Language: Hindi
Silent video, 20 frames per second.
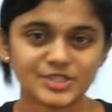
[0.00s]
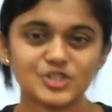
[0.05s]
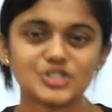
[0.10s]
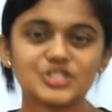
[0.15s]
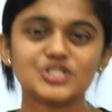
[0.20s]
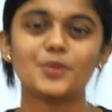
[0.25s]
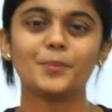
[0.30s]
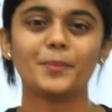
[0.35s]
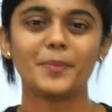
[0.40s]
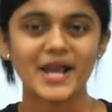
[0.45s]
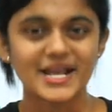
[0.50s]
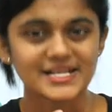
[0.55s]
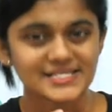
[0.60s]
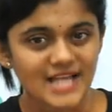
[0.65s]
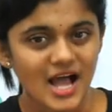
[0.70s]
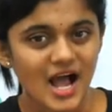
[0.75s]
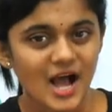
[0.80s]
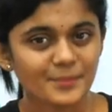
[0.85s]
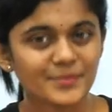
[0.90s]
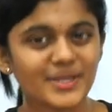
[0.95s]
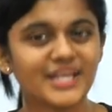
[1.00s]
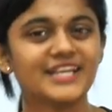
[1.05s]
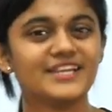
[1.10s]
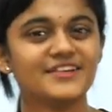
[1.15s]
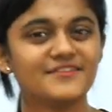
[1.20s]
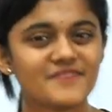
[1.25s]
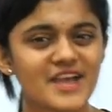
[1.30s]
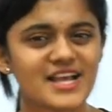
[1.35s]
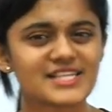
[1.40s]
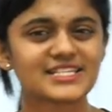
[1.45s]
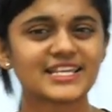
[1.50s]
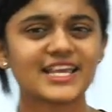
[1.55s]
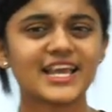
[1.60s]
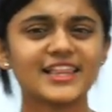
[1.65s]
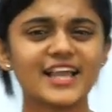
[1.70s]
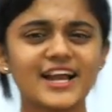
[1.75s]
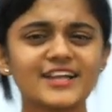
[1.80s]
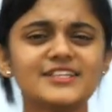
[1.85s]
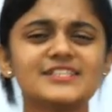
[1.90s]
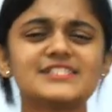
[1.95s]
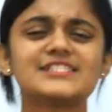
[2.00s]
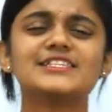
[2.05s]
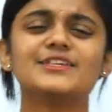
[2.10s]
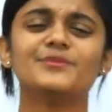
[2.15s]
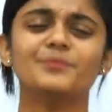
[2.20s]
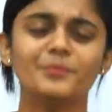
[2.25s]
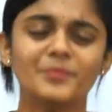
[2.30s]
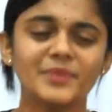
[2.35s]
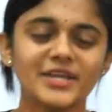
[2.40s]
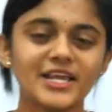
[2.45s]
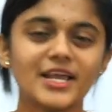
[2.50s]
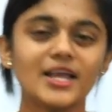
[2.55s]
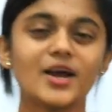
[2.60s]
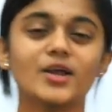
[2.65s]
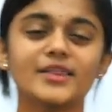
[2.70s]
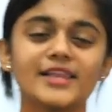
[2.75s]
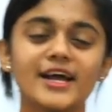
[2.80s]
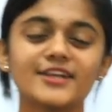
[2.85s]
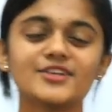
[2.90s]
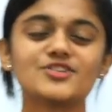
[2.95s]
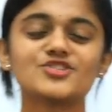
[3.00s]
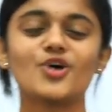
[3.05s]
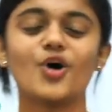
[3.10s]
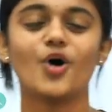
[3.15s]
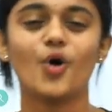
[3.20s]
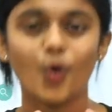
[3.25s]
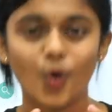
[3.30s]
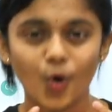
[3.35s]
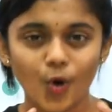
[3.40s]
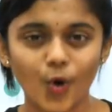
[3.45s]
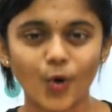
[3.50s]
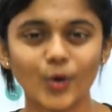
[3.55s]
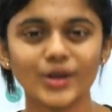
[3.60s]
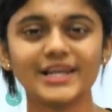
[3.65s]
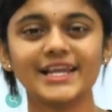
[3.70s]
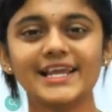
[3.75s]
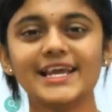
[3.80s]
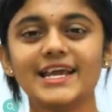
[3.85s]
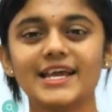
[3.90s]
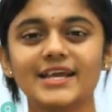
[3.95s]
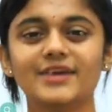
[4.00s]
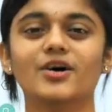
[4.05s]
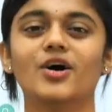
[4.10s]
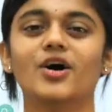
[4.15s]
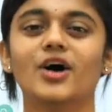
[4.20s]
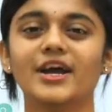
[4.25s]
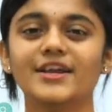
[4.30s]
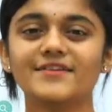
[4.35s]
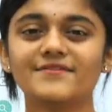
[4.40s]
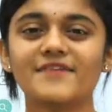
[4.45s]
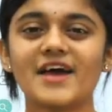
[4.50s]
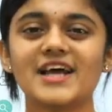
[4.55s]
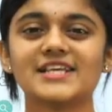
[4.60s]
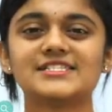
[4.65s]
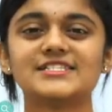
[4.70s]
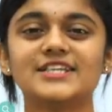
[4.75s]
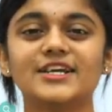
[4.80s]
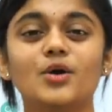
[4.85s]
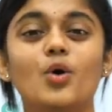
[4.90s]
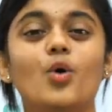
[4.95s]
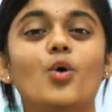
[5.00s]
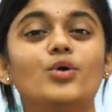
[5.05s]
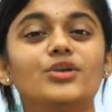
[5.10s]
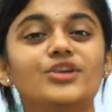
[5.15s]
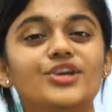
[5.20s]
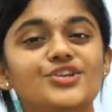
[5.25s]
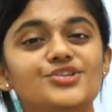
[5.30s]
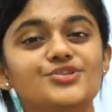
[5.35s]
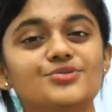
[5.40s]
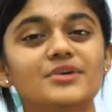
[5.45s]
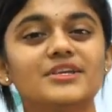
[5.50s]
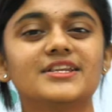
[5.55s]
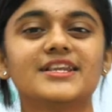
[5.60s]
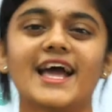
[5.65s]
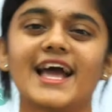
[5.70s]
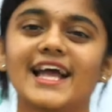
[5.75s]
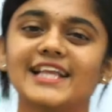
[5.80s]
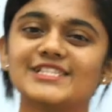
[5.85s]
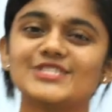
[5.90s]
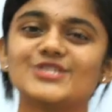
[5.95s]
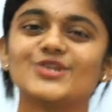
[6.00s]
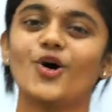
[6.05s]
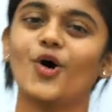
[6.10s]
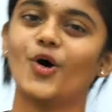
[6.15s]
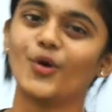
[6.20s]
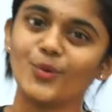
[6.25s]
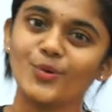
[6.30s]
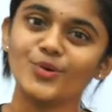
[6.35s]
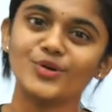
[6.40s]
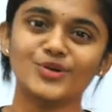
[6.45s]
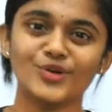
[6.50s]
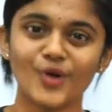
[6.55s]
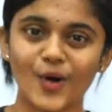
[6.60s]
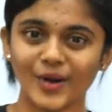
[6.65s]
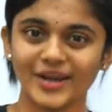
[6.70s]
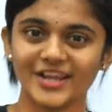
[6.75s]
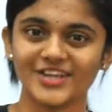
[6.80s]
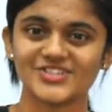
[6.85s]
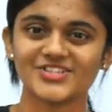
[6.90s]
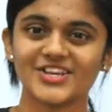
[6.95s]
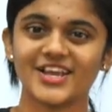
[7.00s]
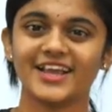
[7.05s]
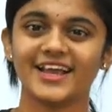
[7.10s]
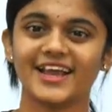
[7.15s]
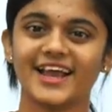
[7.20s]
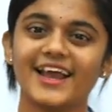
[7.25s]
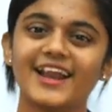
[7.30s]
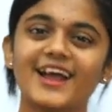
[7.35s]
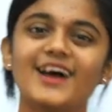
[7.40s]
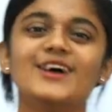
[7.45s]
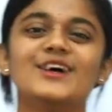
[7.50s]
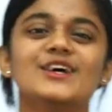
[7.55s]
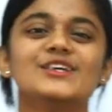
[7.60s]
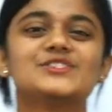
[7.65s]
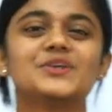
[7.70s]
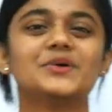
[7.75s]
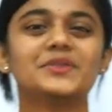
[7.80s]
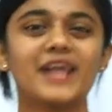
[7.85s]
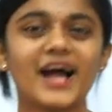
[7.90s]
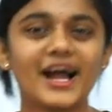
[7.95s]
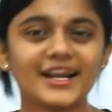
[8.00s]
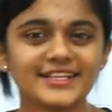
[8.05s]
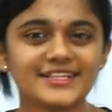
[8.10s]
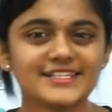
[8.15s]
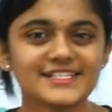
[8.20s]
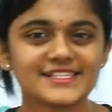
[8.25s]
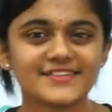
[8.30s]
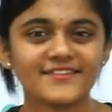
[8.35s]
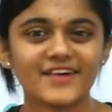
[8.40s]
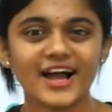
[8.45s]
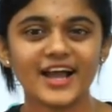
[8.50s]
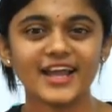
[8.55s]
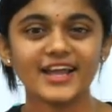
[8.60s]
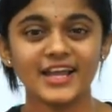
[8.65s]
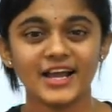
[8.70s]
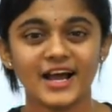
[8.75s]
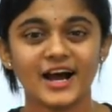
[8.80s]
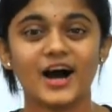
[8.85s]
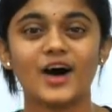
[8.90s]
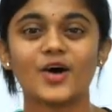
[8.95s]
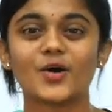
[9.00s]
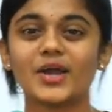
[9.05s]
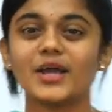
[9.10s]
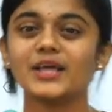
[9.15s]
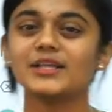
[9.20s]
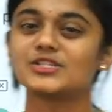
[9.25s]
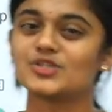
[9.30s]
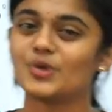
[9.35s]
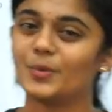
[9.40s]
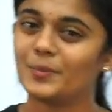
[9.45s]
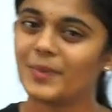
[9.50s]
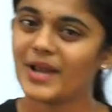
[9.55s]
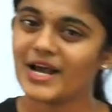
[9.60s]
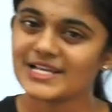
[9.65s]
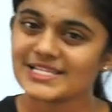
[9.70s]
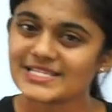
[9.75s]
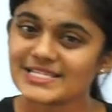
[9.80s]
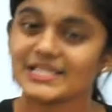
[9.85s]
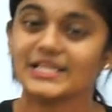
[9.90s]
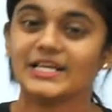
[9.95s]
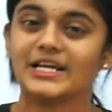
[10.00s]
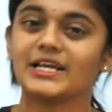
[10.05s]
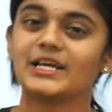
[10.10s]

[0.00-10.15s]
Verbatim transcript: जो पैसा आपने इन्वेस्ट किया दैट इज़ सिंपली दैट इज़ होली इन्वेस्टेड ओनली टू इन्हेंस योर ओन नॉलेज है ना सो दैट इज़ वाई ओके सो प्लस